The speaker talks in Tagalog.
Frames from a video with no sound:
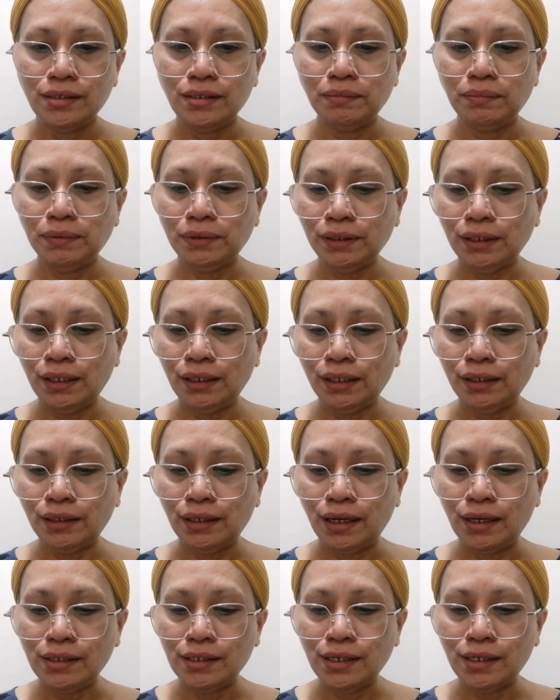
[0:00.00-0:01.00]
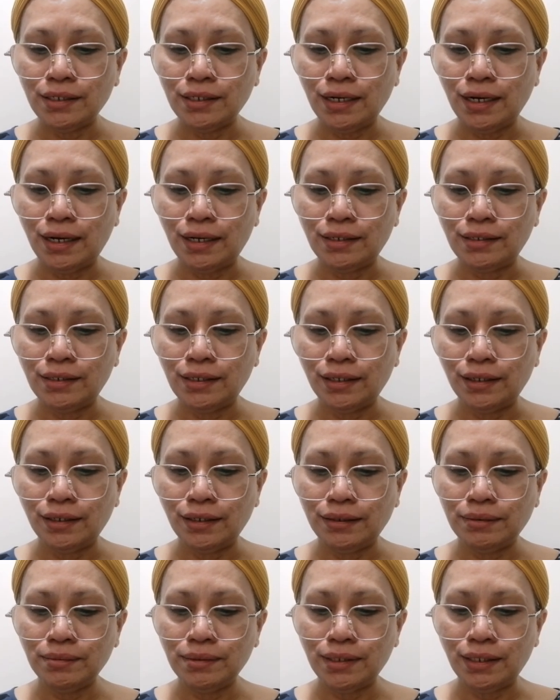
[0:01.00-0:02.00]
so punta na tayo sa slides
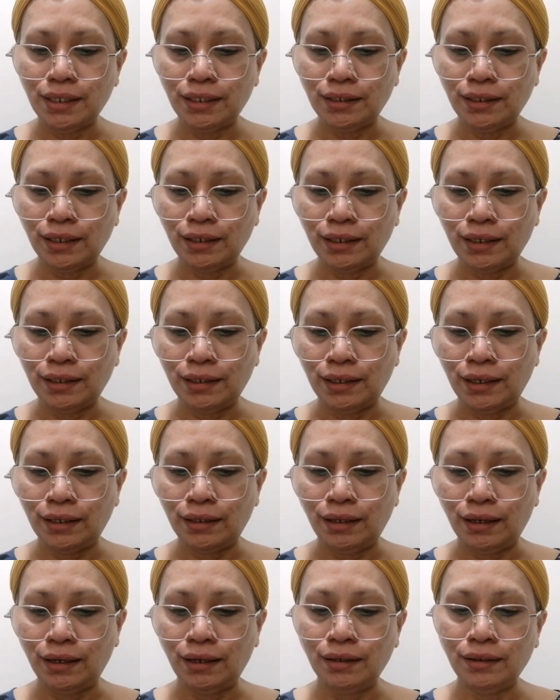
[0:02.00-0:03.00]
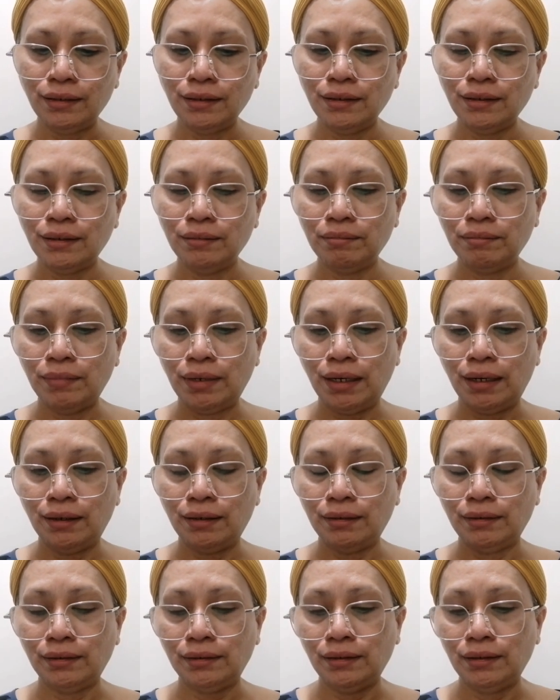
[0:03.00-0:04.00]
apps titingnan natin
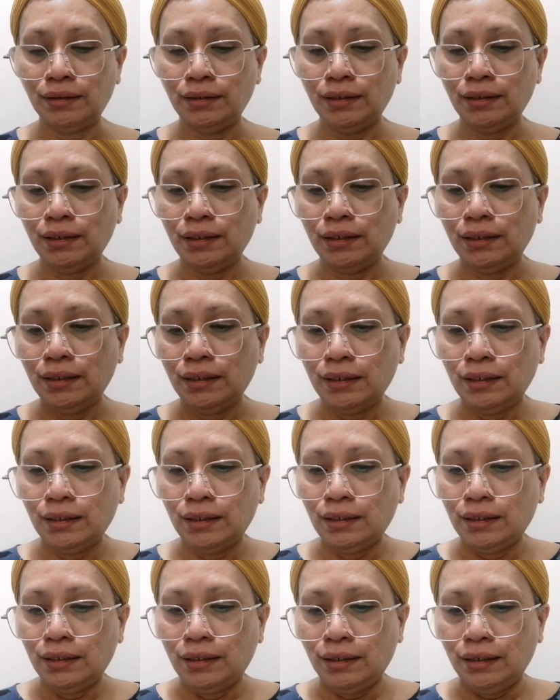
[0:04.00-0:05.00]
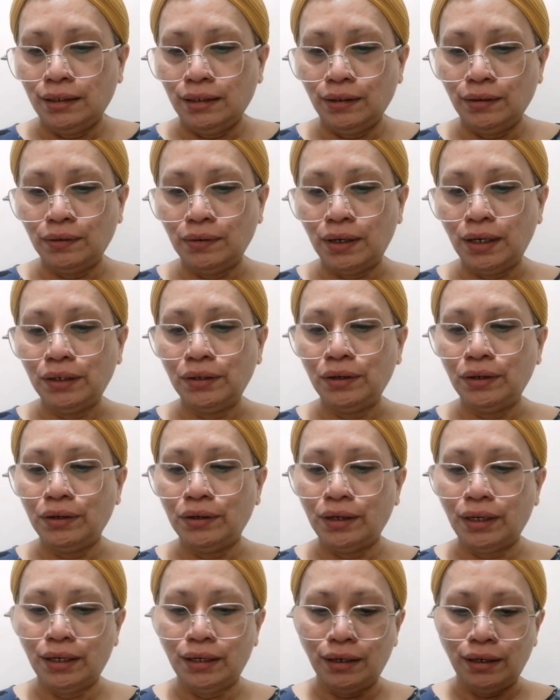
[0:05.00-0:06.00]
mang kung ano
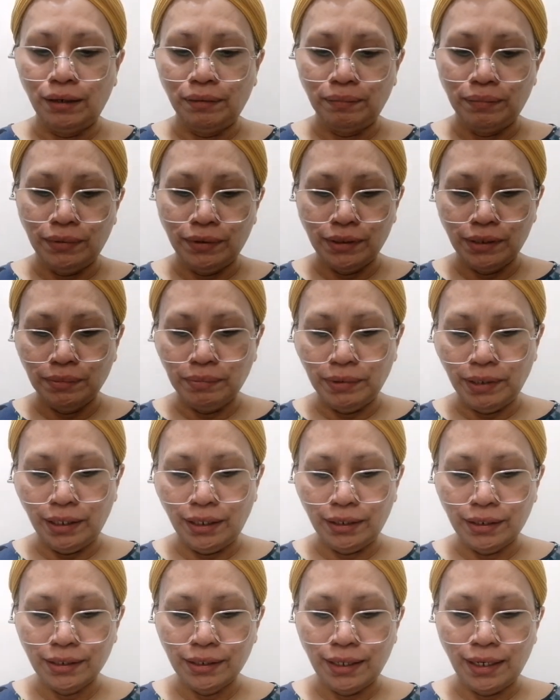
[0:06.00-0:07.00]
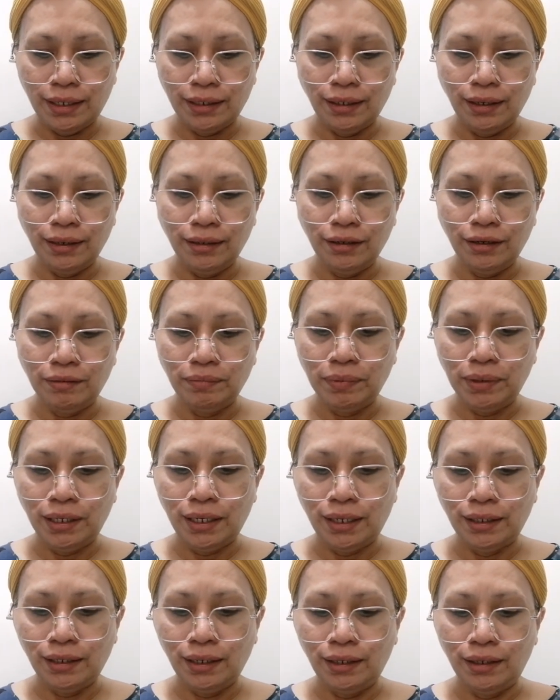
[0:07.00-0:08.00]
yung i-repost prayers natin.
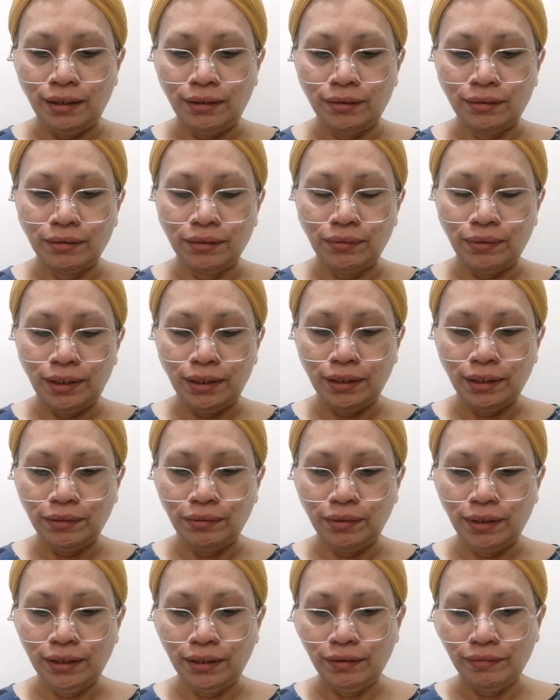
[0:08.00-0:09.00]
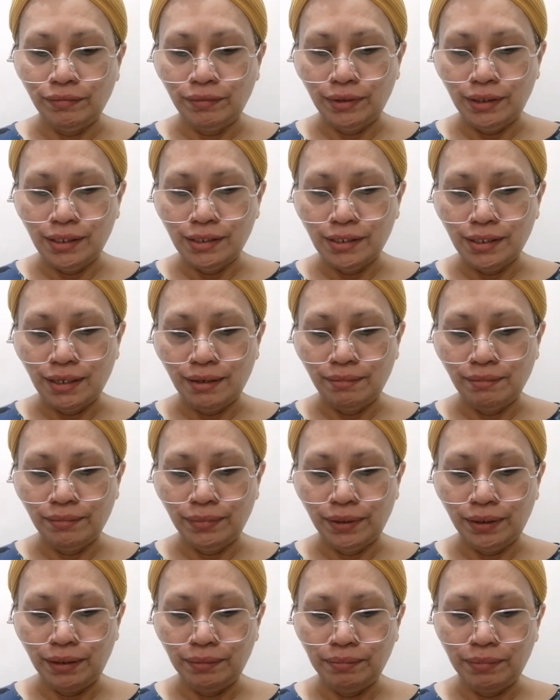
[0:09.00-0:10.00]
Open natin yung 2024
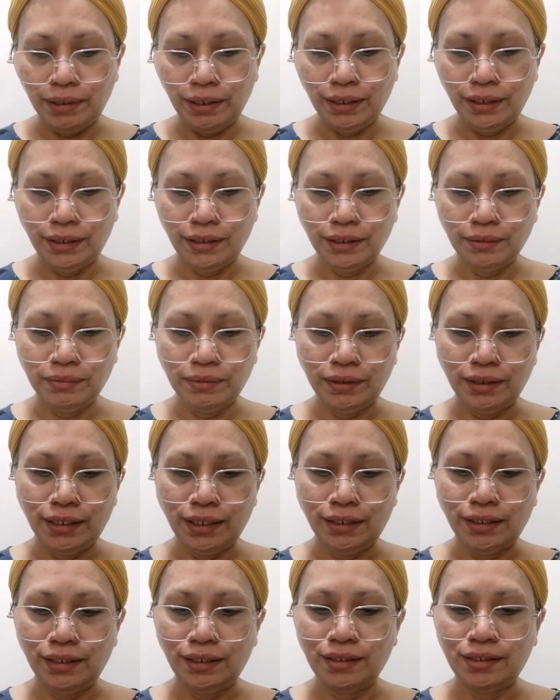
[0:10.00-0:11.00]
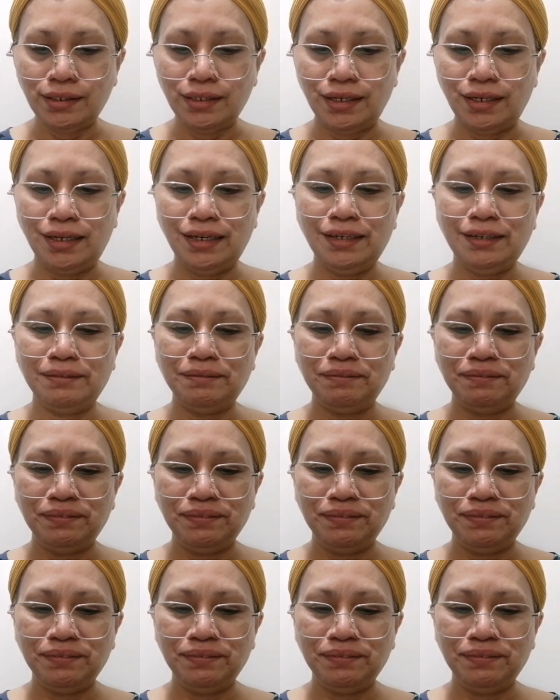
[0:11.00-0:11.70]
December prayers for the GC.